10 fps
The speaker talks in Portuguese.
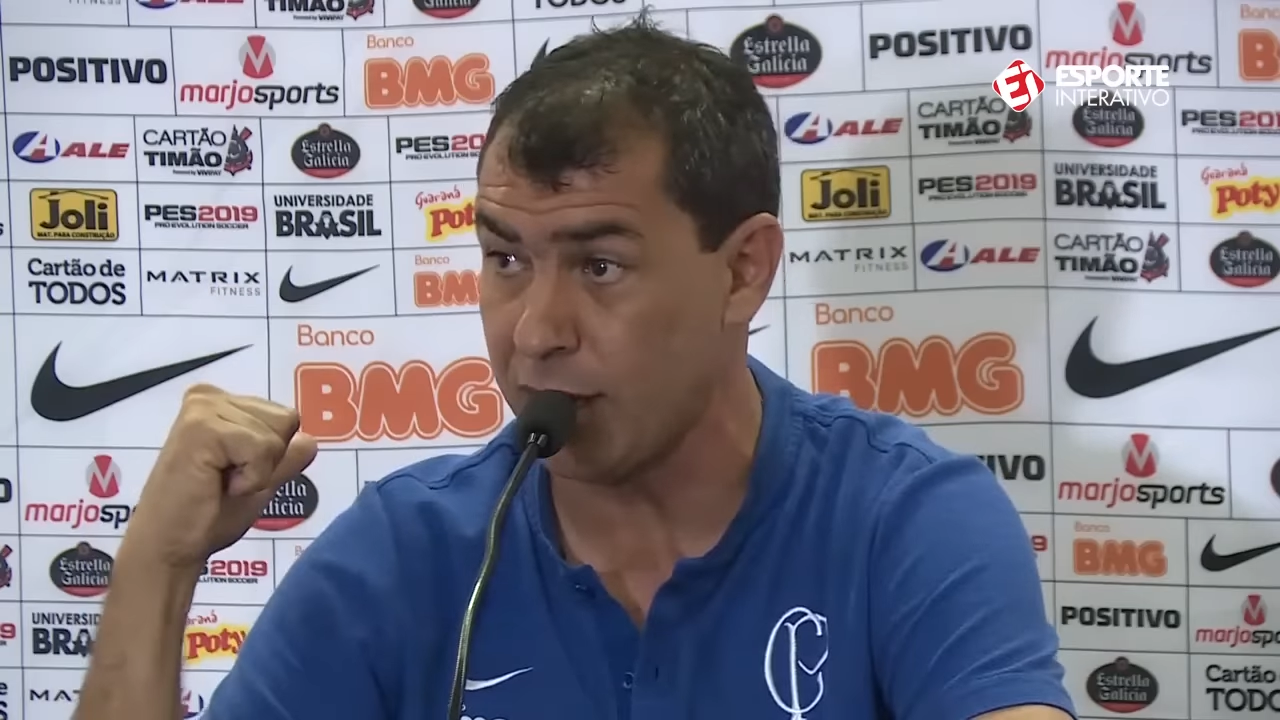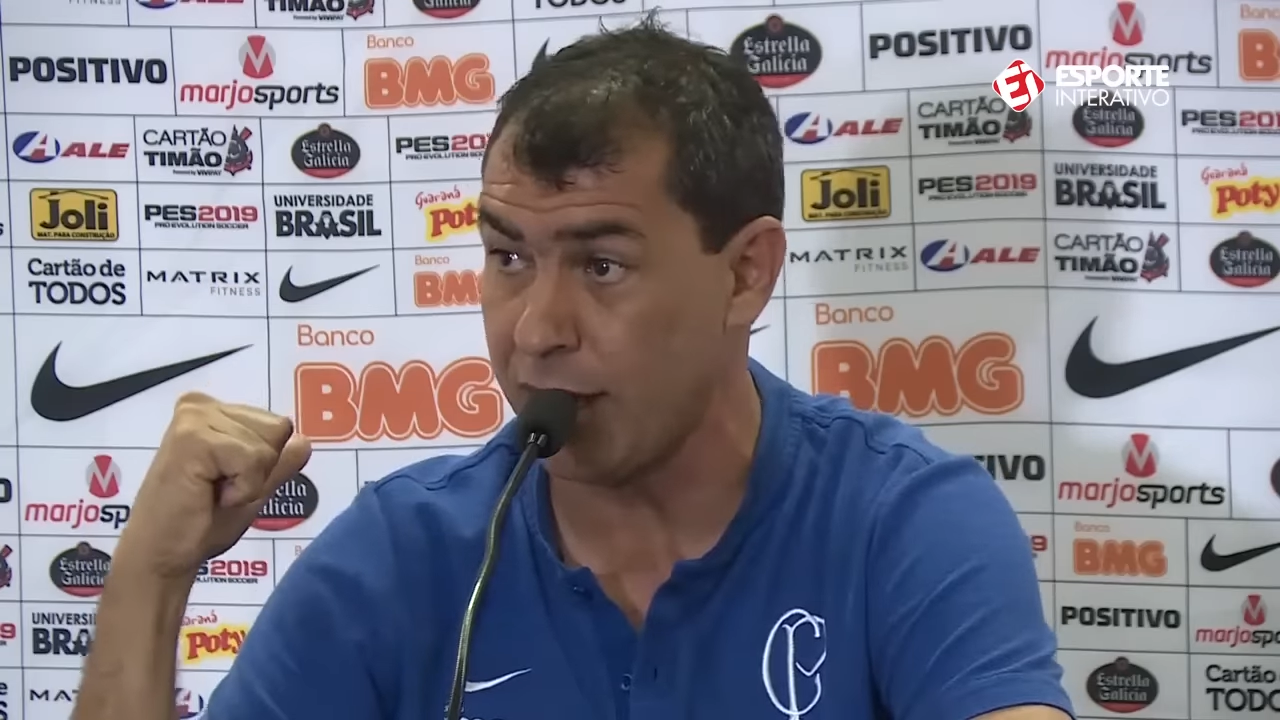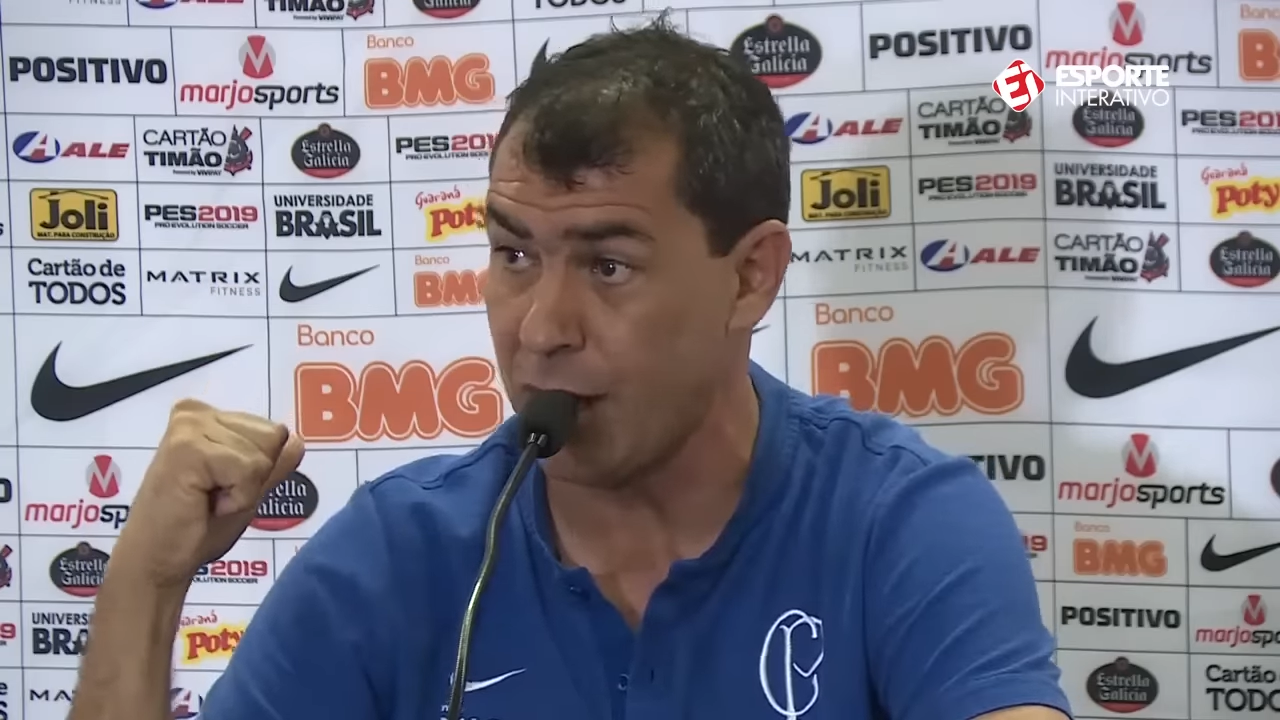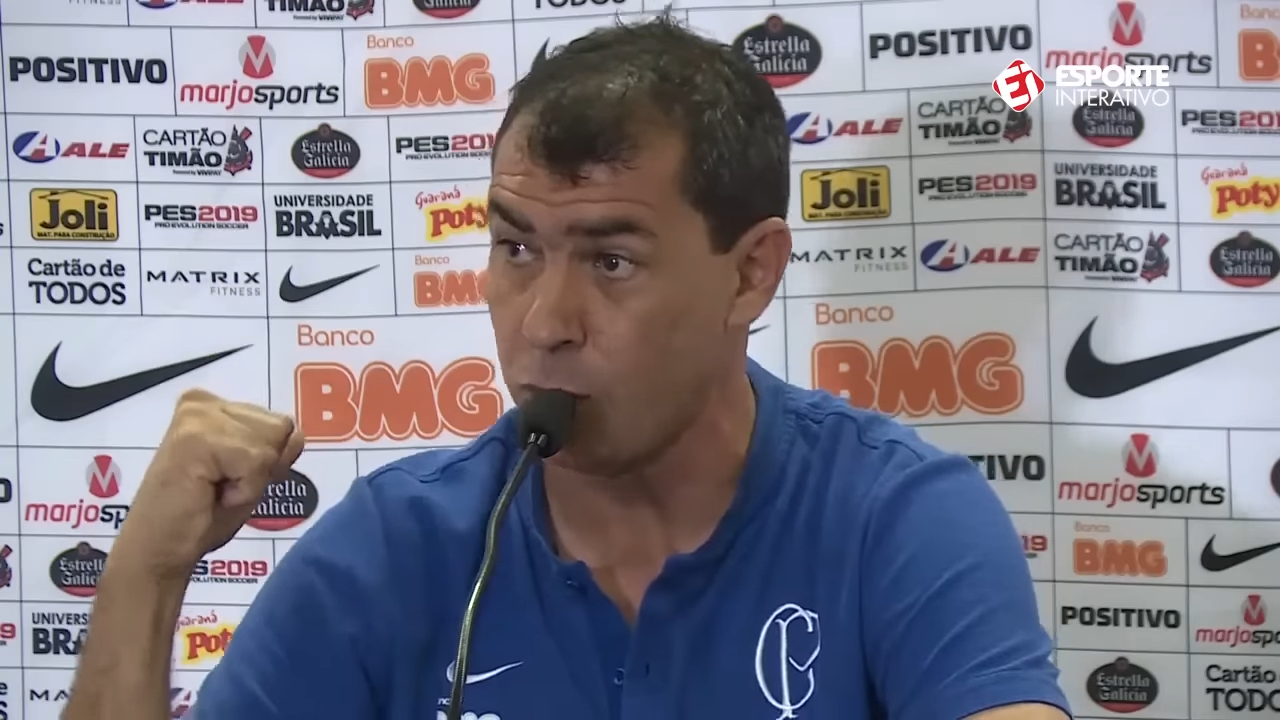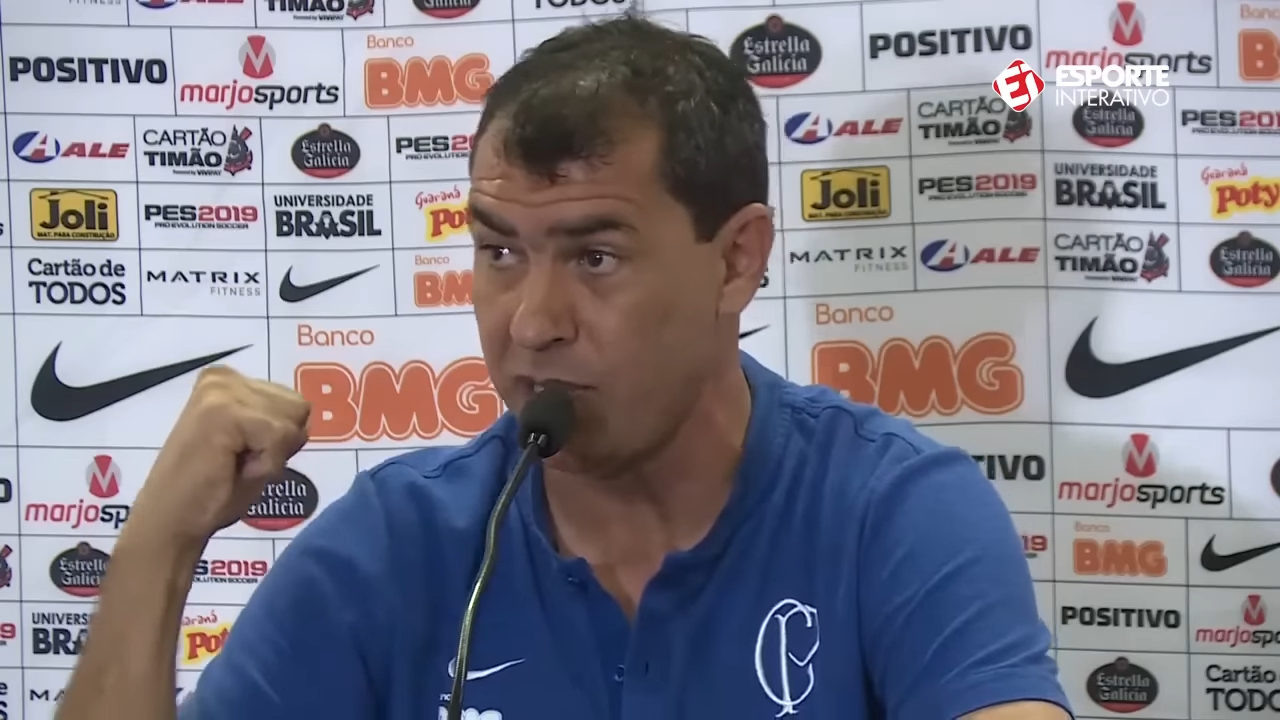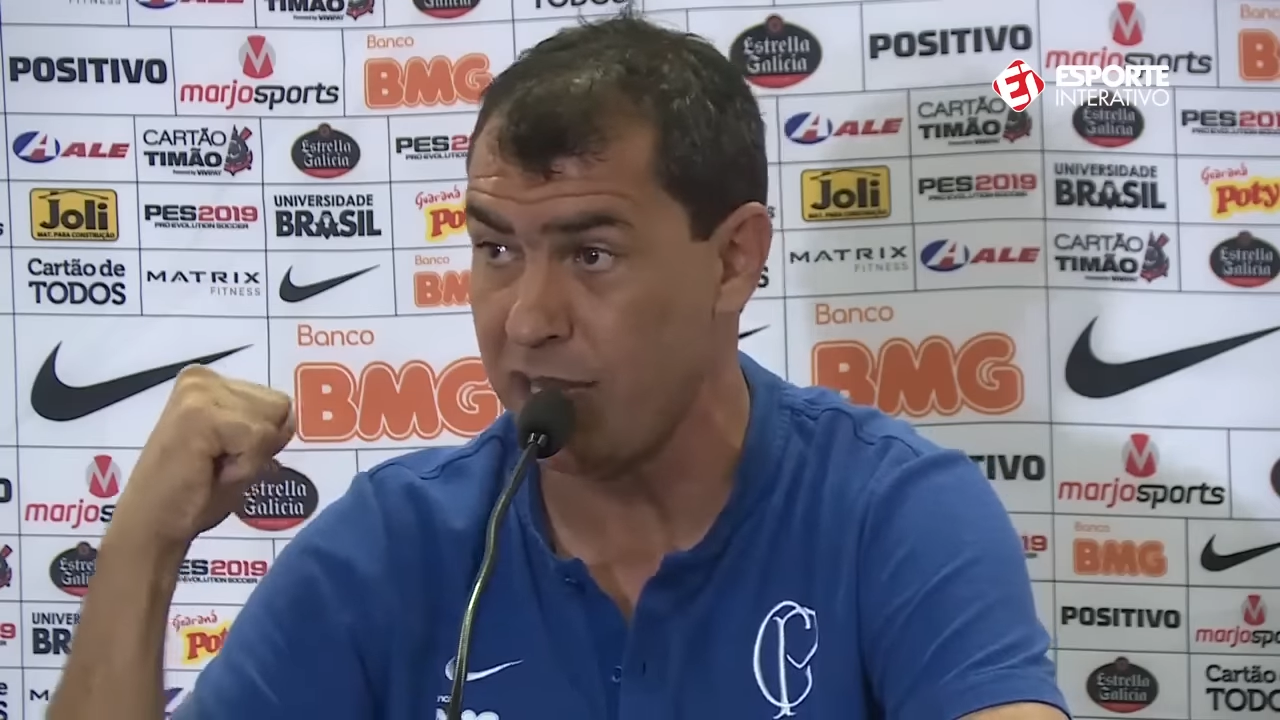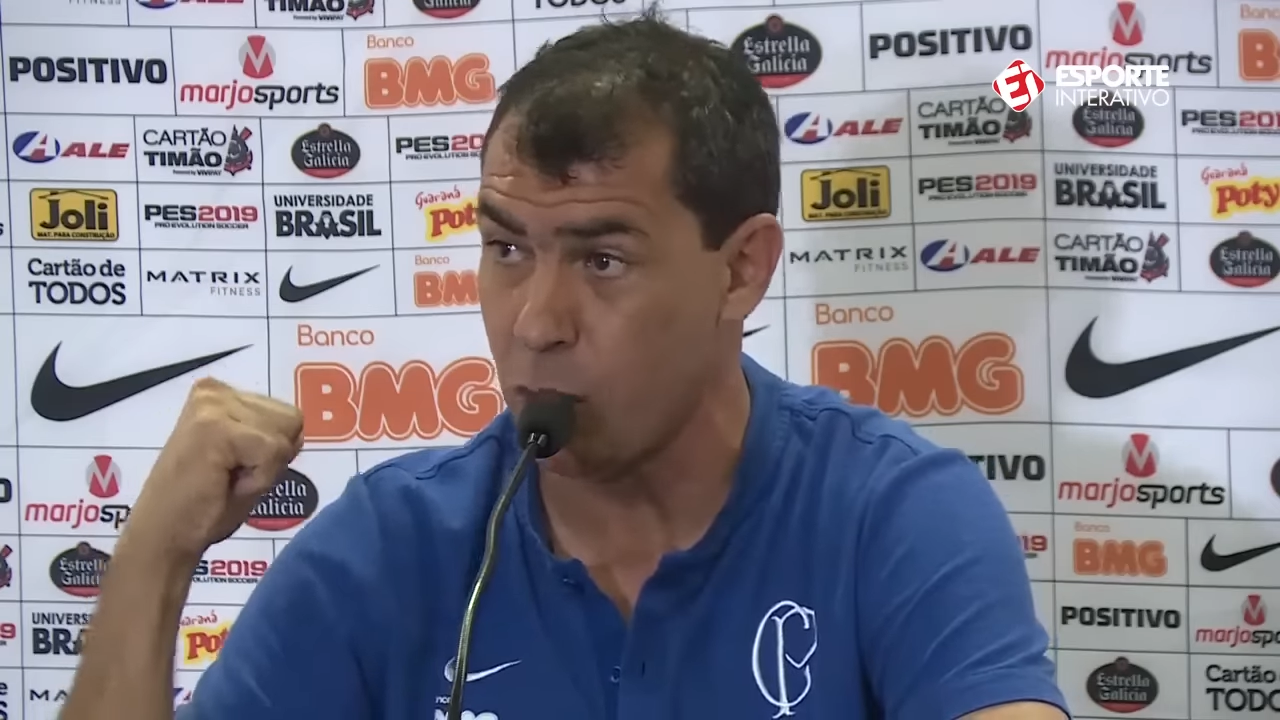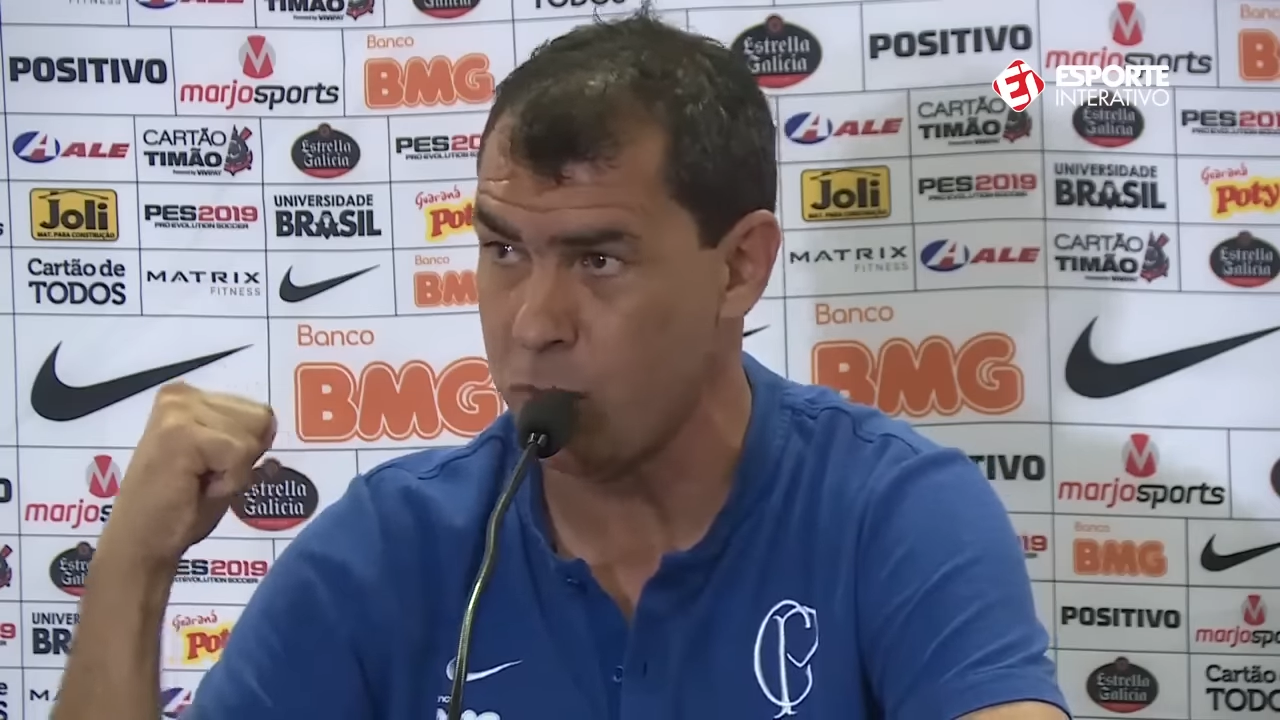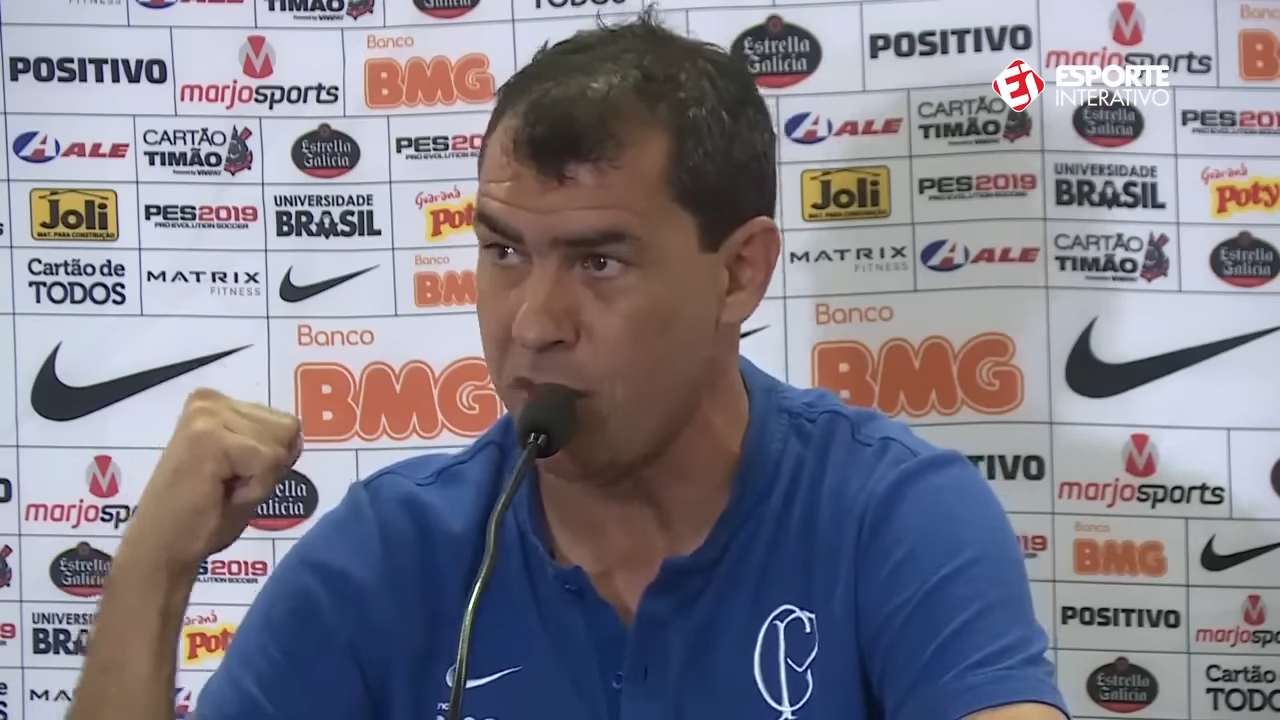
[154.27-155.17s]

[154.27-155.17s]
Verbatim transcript: ia ganhar um milhão e